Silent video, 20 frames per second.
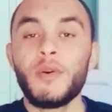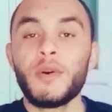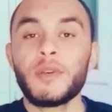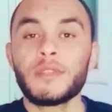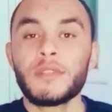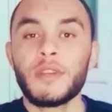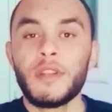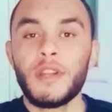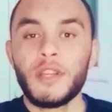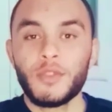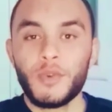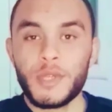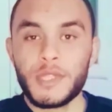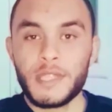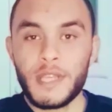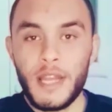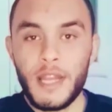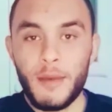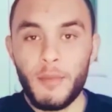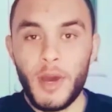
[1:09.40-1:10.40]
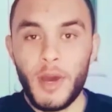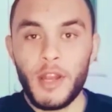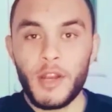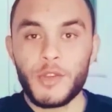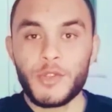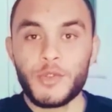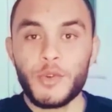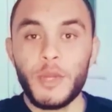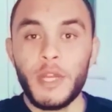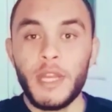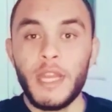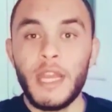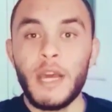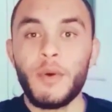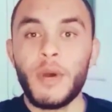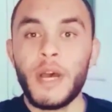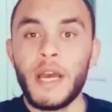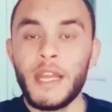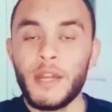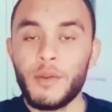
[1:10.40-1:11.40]
والصلاة والسلام على رسول الله
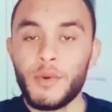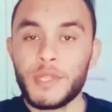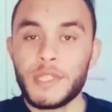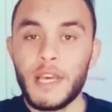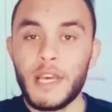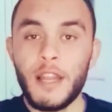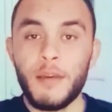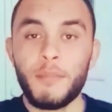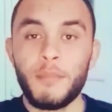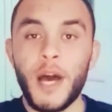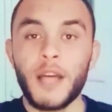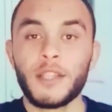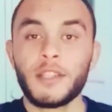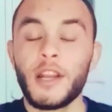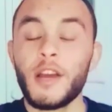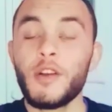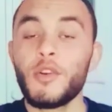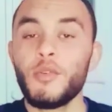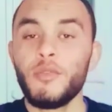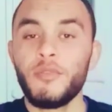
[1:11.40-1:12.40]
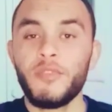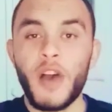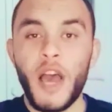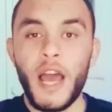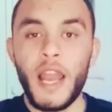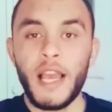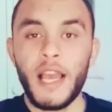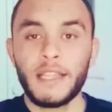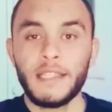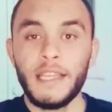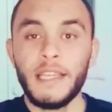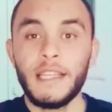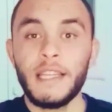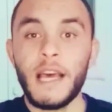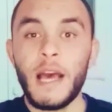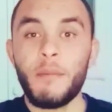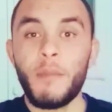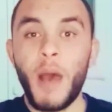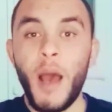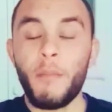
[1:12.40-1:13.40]
وأهلا وسهلا بحضراتكم في حلقة
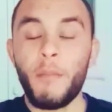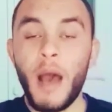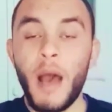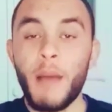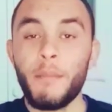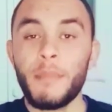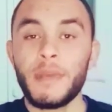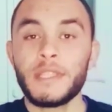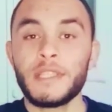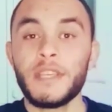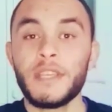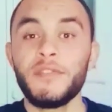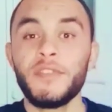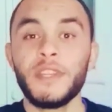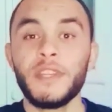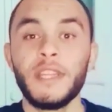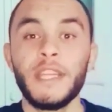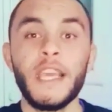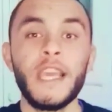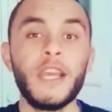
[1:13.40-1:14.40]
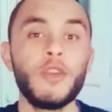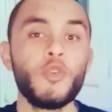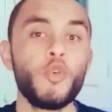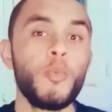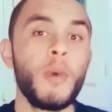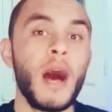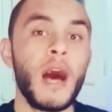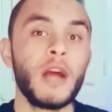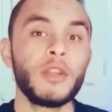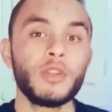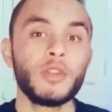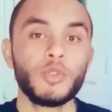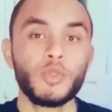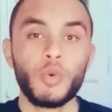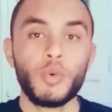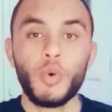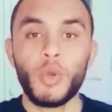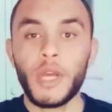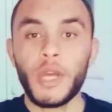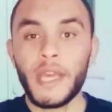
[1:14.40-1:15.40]
جديده مع محمد سيف الدين وبعد
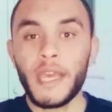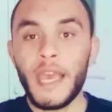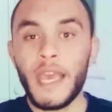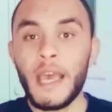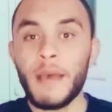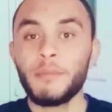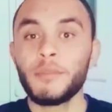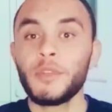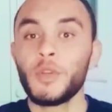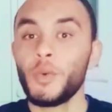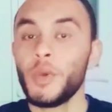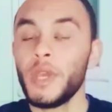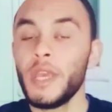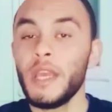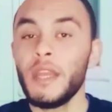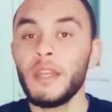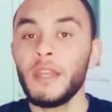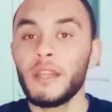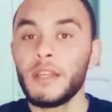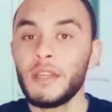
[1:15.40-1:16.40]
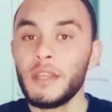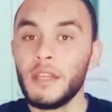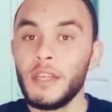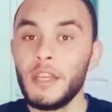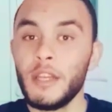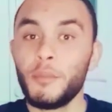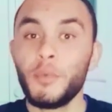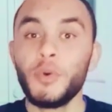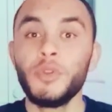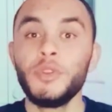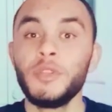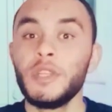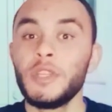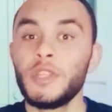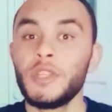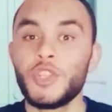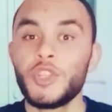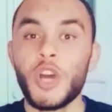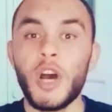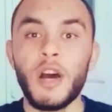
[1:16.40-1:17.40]
طول غياب طويل
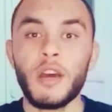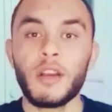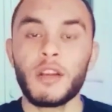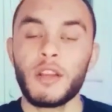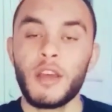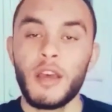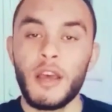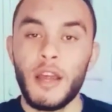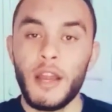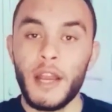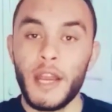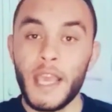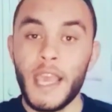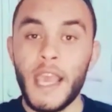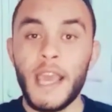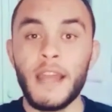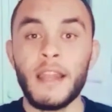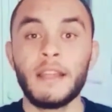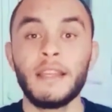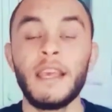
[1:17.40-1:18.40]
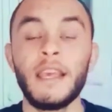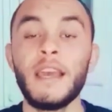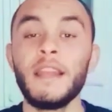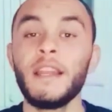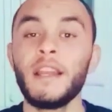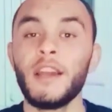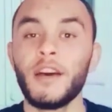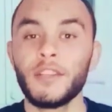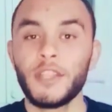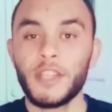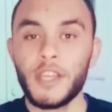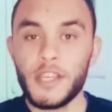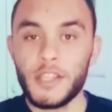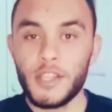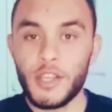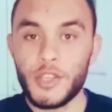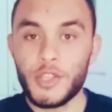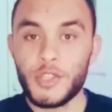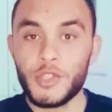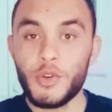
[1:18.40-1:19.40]
لمدة شهر رجعنا تاني لقضية
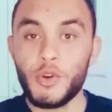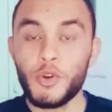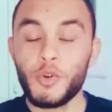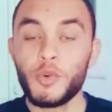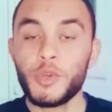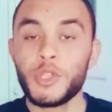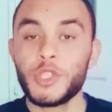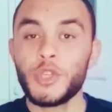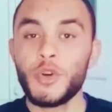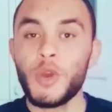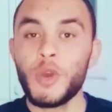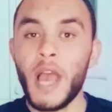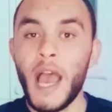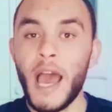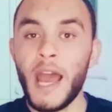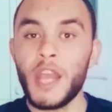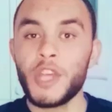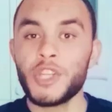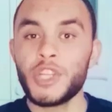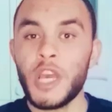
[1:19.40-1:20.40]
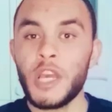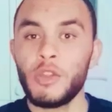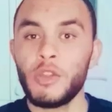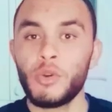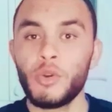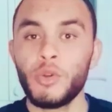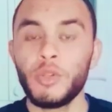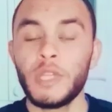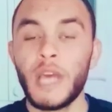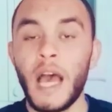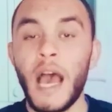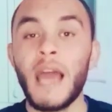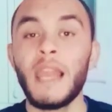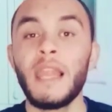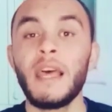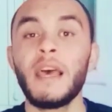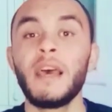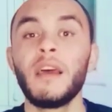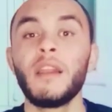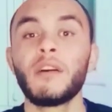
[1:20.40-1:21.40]
الزوج والزوجة علشان نرد
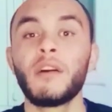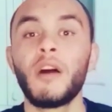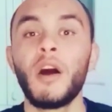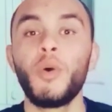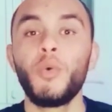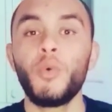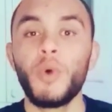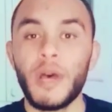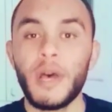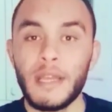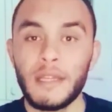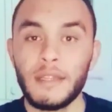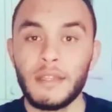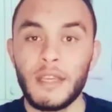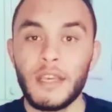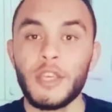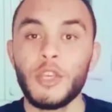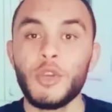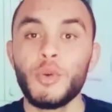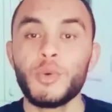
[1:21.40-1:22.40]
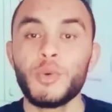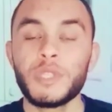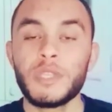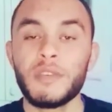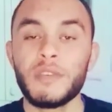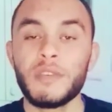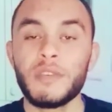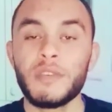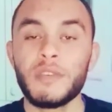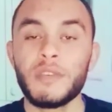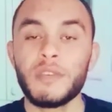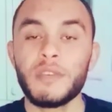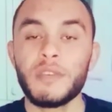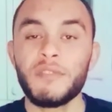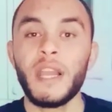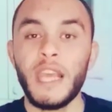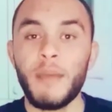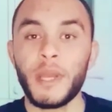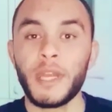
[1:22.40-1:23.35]
على القواد يوسف إيماني